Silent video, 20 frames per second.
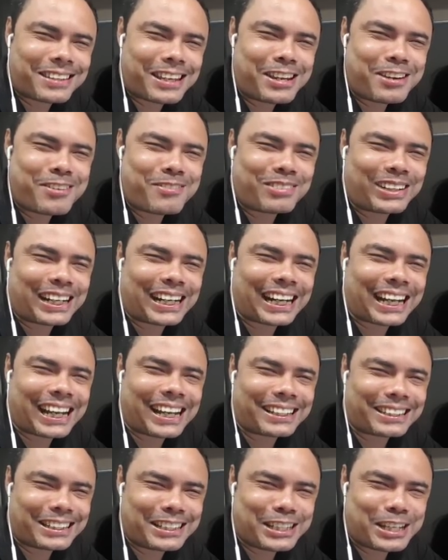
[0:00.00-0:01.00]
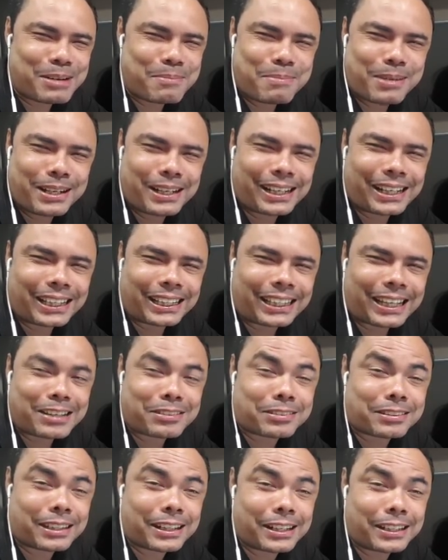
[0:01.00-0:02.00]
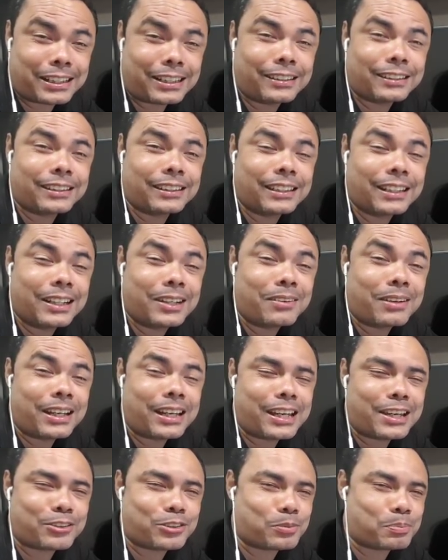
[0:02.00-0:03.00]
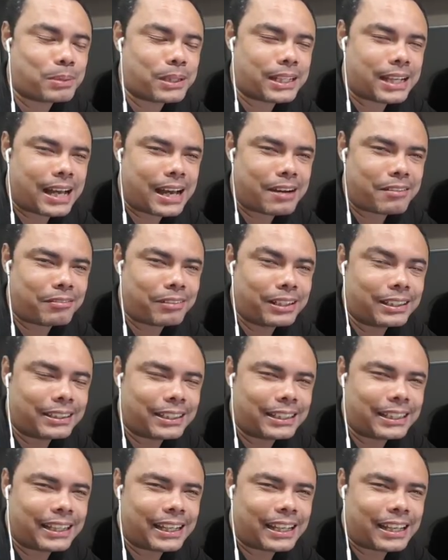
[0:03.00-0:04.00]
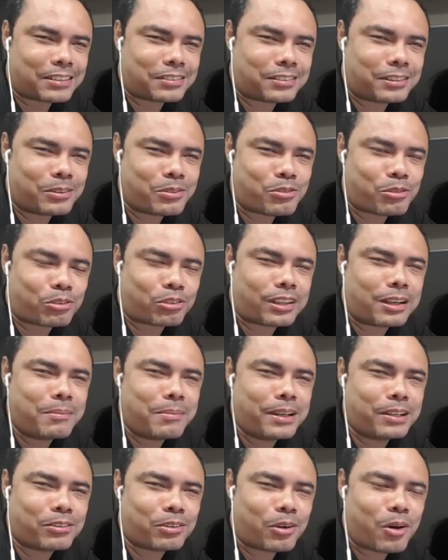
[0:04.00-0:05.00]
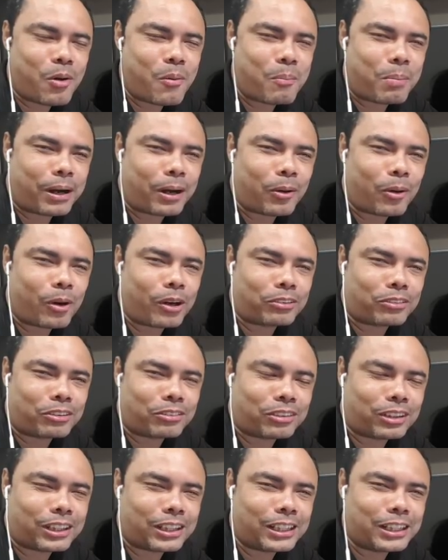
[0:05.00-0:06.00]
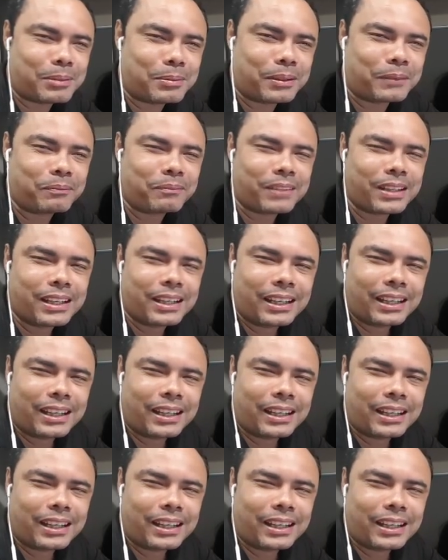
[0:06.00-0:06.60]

tem uma carta na manga que a esquerda não esperava e tem relação justamente com o pacote anticrime